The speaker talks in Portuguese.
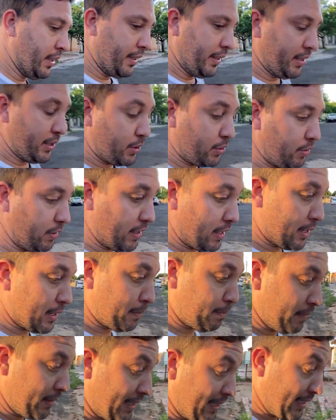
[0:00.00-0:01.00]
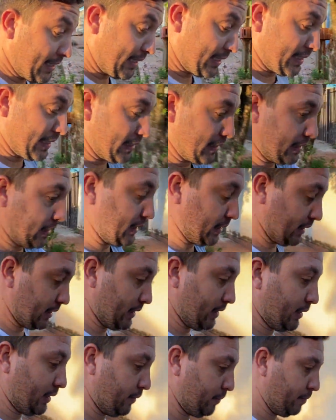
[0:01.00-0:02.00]
Deixo lá na...
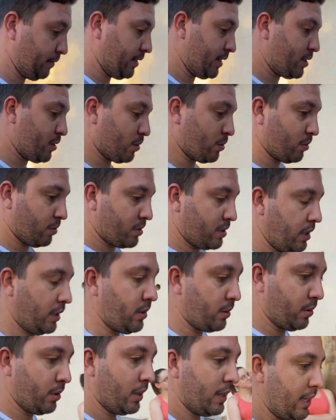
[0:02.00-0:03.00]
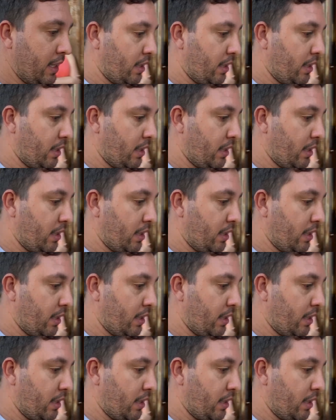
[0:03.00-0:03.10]
Ver se eu consigo